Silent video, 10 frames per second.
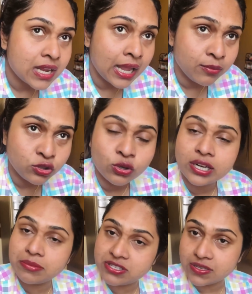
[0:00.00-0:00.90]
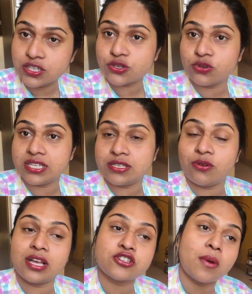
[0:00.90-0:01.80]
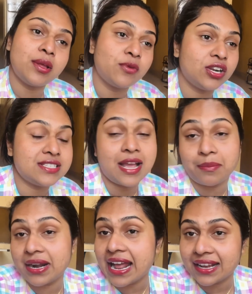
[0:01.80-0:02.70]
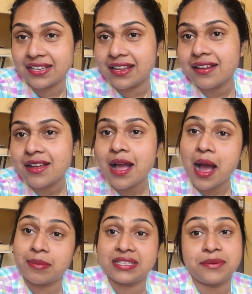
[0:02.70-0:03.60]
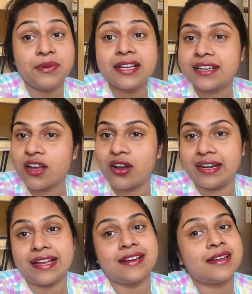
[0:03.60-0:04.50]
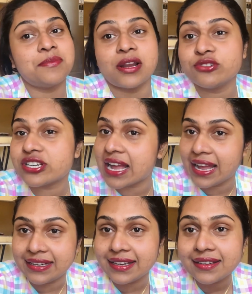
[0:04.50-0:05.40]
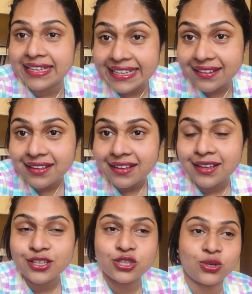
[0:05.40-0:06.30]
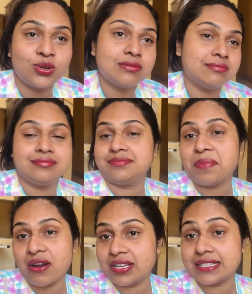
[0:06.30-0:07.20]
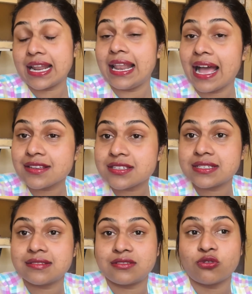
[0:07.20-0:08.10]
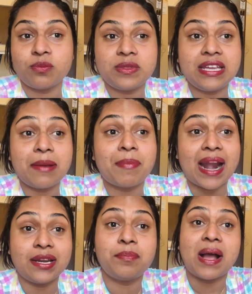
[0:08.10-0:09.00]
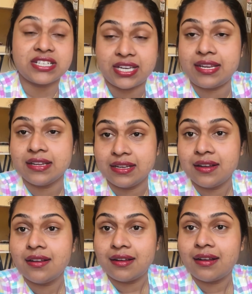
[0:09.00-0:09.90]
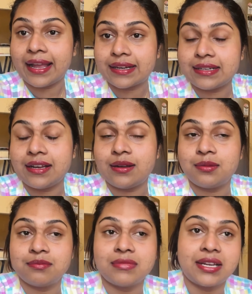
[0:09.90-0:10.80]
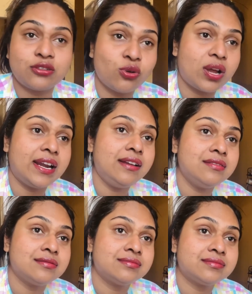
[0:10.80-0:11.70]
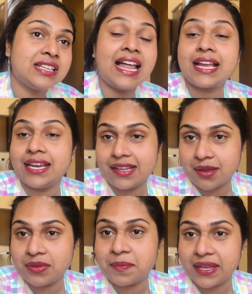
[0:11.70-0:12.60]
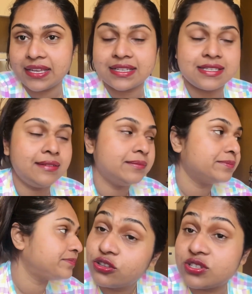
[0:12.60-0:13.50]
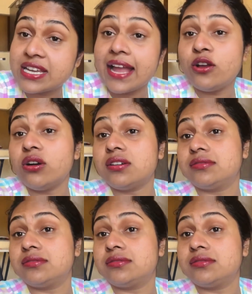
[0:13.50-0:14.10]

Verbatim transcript: এমন দোকানে আমি সার্চ করেছি ওরা সবাই বলে যে আমরা রাখি না আমাদের বিক্রি হয় না এখানকার মানুষ খায় না হিং তো পাওয়া যায় না লাস্ট অব্দি বাড়ির পাশেই একটা মানে দোকানে লাকিলি আমি পেয়ে গেছি তো যাই হোক